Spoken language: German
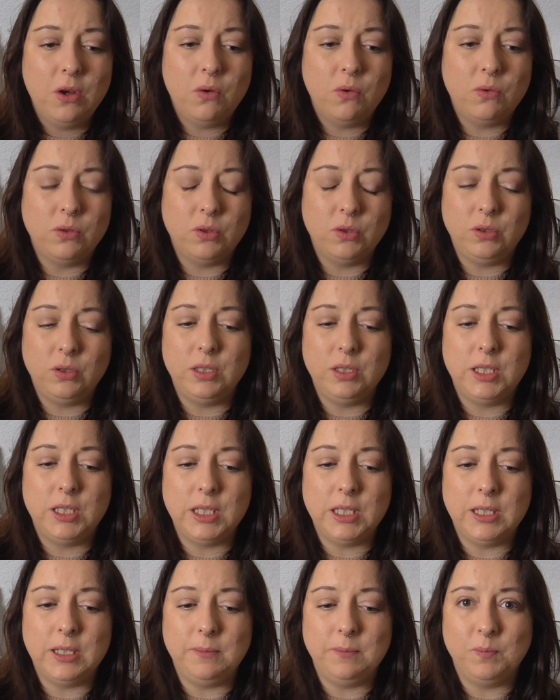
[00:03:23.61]
und
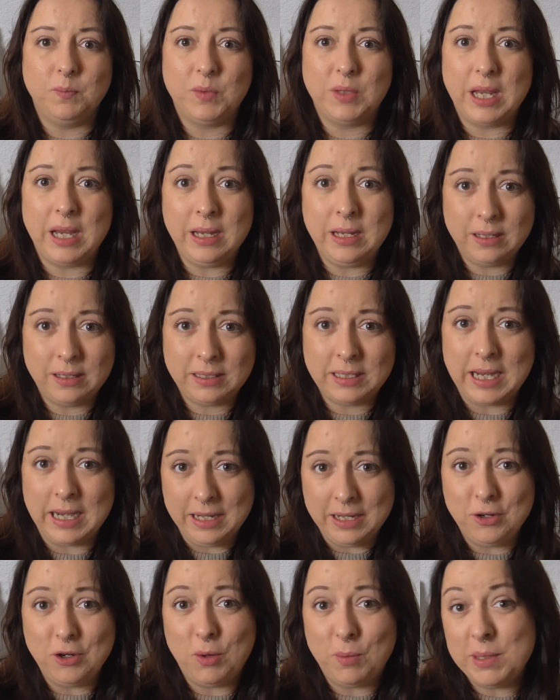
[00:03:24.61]
ähm, denke,
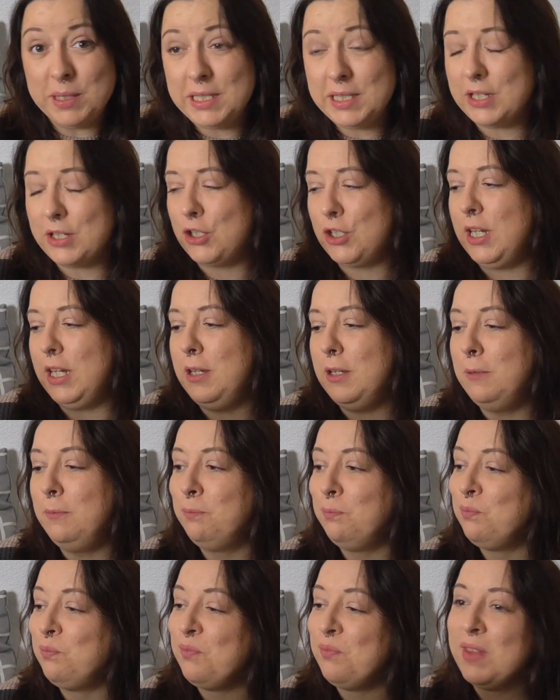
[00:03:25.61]
danke nochmal an dieser Stelle.